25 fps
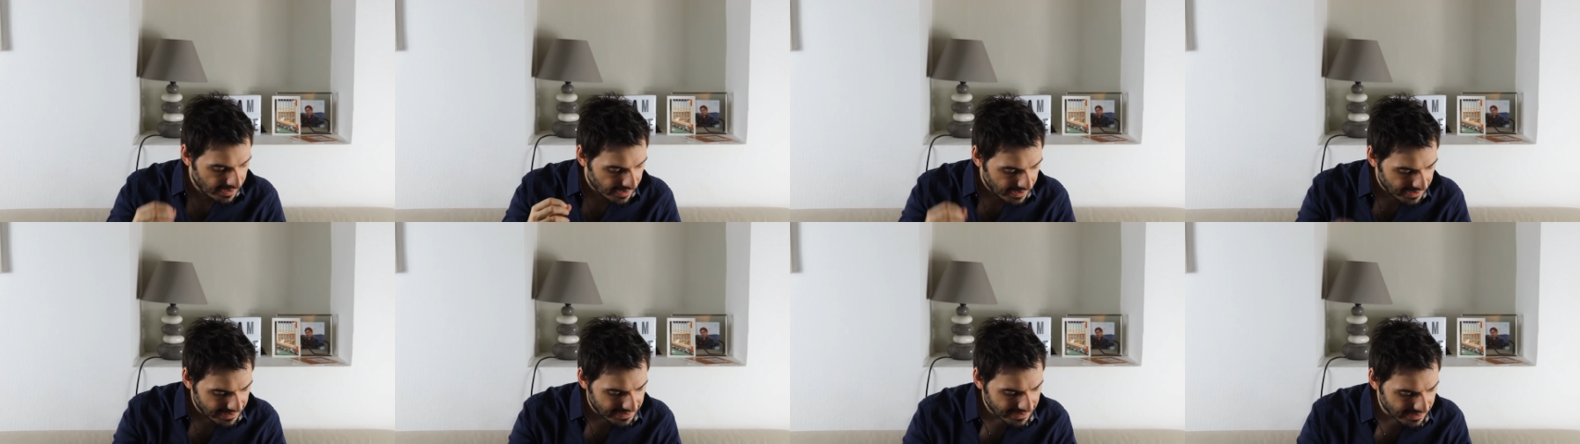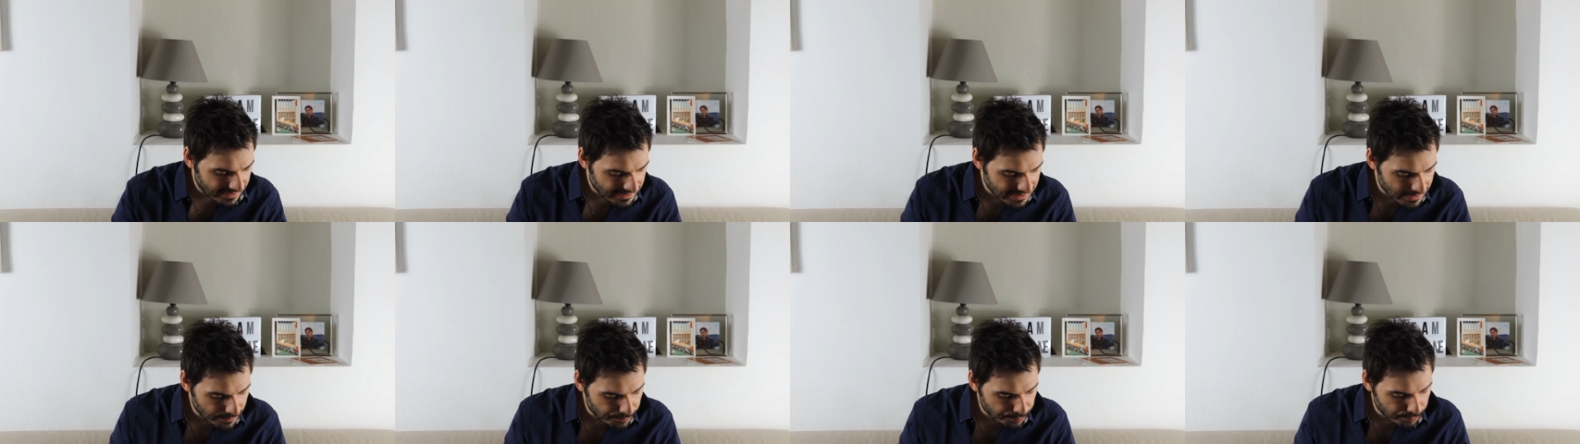Et
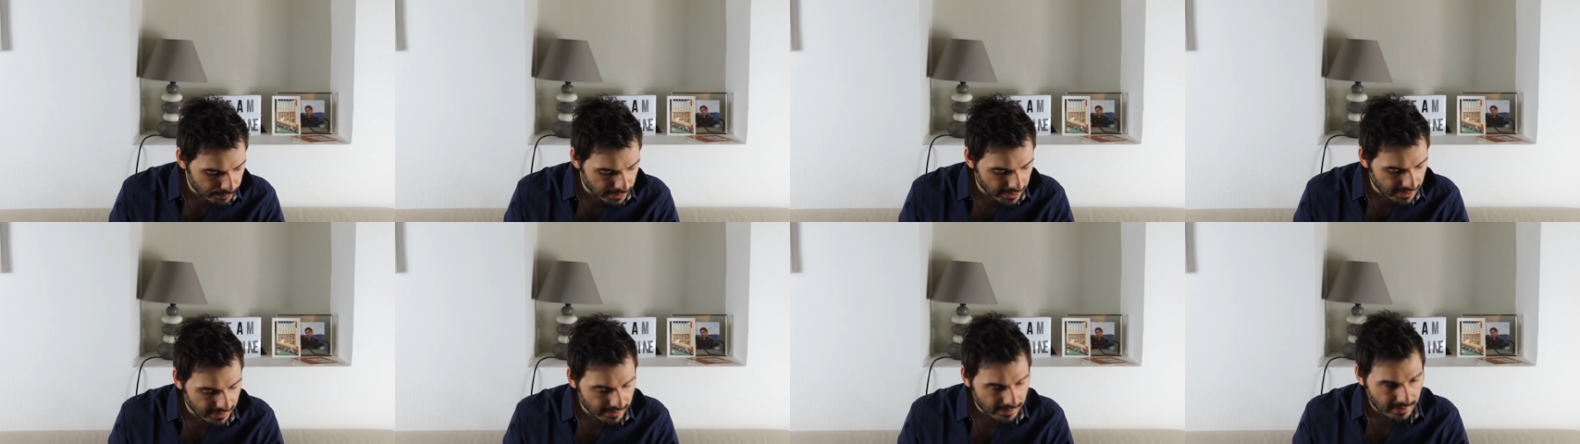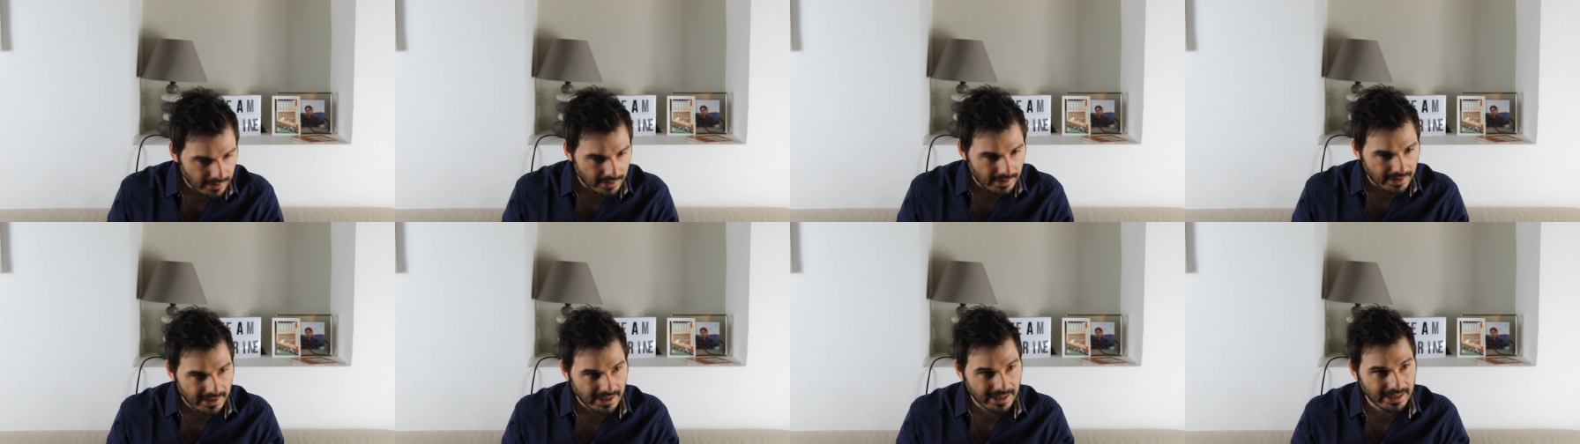dernier point,
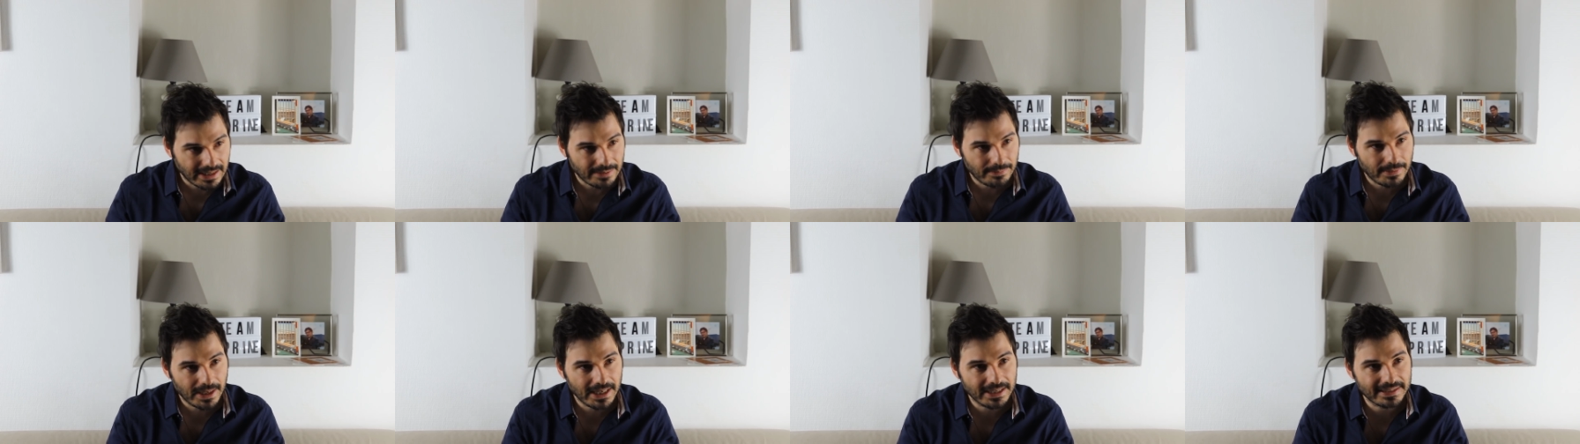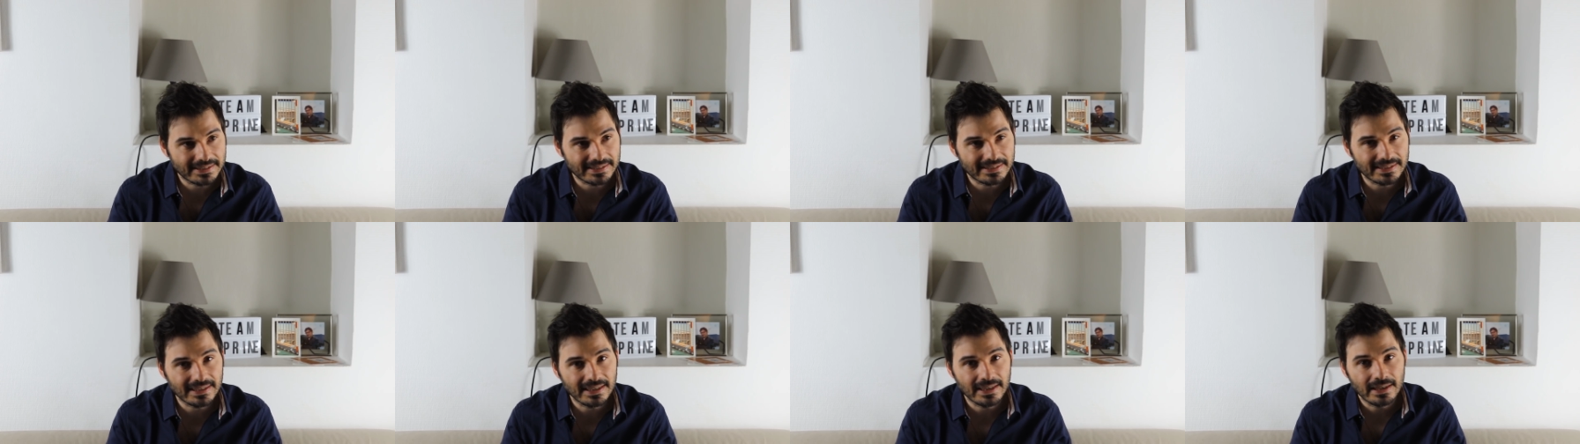il y a des
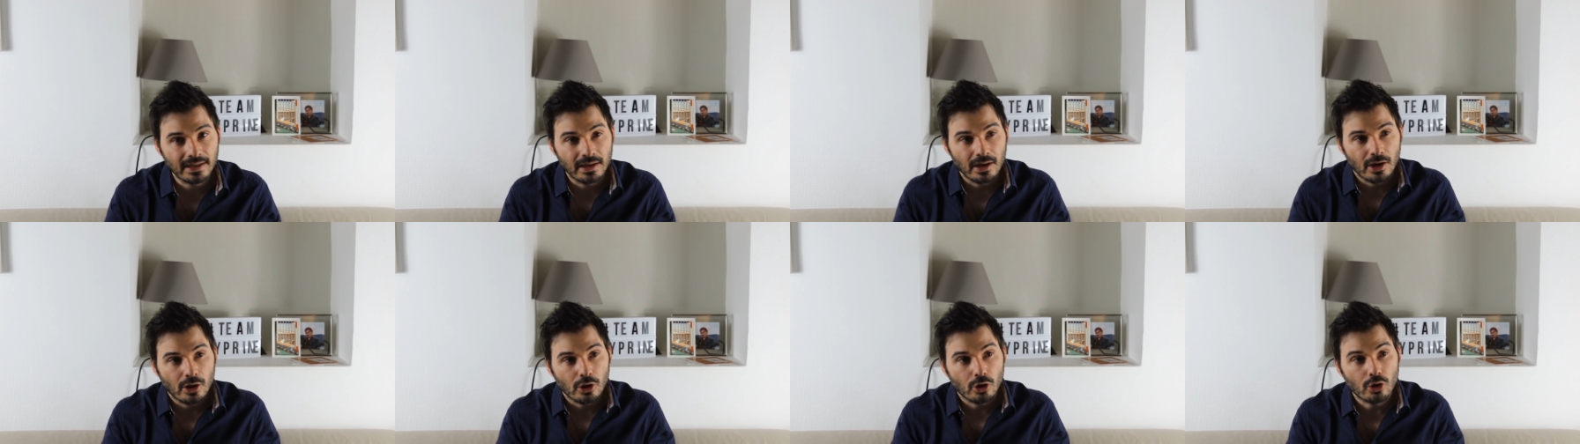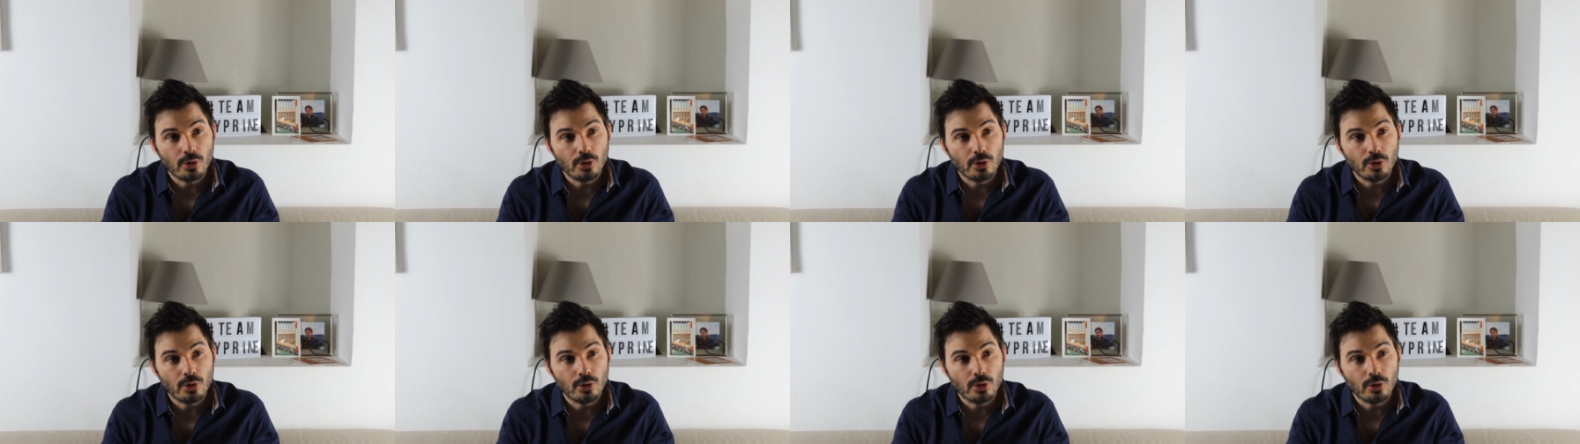mecs, c'est